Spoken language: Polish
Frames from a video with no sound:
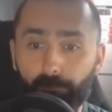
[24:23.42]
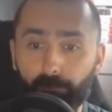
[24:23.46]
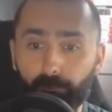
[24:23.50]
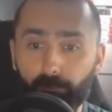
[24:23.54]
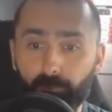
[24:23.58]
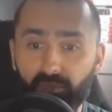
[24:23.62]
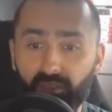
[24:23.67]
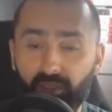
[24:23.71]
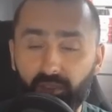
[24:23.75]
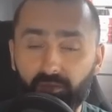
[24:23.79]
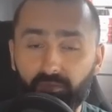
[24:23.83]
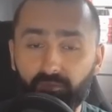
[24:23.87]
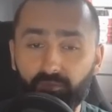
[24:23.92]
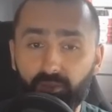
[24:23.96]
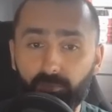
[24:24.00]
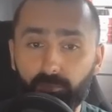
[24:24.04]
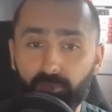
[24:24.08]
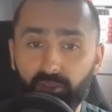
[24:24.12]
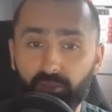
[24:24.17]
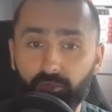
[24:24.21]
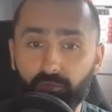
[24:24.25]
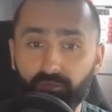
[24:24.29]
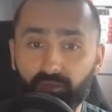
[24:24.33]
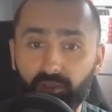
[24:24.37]

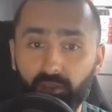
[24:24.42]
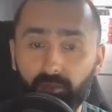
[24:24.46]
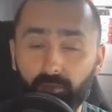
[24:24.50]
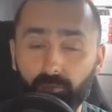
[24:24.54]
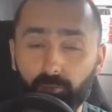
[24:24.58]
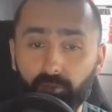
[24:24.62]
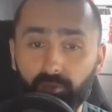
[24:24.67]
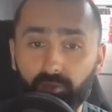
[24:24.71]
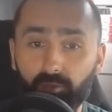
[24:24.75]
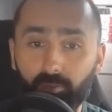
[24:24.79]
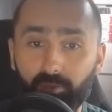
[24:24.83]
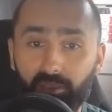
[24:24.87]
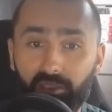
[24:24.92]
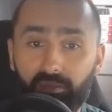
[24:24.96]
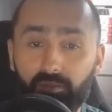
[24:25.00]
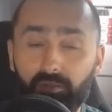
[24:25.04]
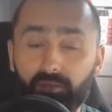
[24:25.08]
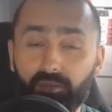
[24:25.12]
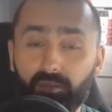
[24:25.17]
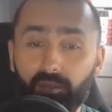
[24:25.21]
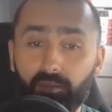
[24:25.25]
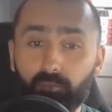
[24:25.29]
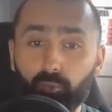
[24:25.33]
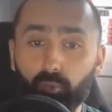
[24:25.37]
nazwijmy to w ten sposób,
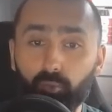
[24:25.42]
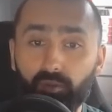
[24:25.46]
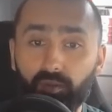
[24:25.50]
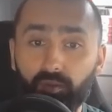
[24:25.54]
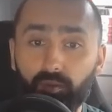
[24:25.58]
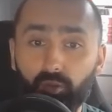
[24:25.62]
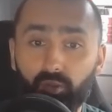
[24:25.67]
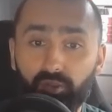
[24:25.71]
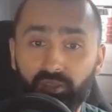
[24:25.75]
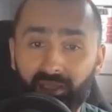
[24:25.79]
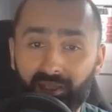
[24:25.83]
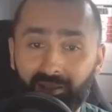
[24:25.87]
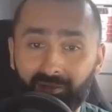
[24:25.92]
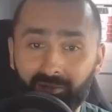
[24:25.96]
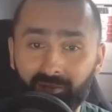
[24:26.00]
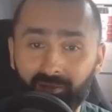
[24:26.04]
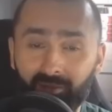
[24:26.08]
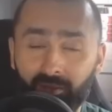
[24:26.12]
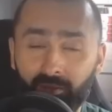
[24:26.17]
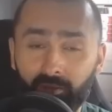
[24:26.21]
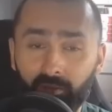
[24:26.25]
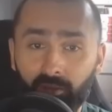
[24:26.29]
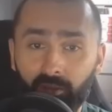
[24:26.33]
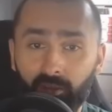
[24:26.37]

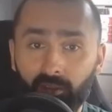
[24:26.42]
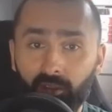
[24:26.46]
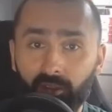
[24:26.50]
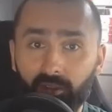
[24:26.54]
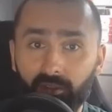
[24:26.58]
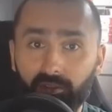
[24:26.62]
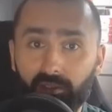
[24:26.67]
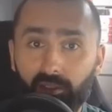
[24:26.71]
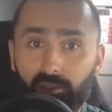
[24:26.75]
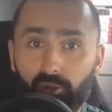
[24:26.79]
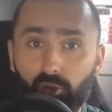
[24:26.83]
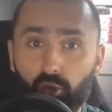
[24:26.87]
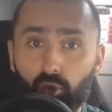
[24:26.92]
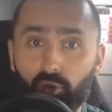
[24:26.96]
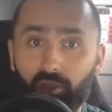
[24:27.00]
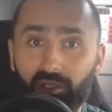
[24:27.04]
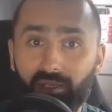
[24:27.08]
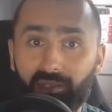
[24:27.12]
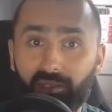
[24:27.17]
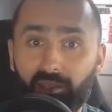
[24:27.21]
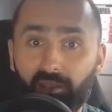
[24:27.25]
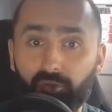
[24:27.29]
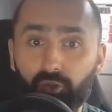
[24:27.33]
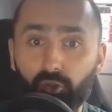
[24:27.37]
instytucjonalna, tylko
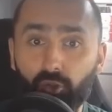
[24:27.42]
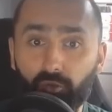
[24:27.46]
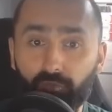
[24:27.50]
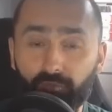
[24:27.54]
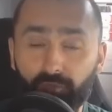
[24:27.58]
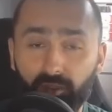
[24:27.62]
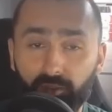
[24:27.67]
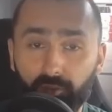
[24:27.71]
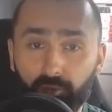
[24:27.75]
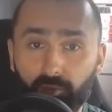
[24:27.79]
klanowa.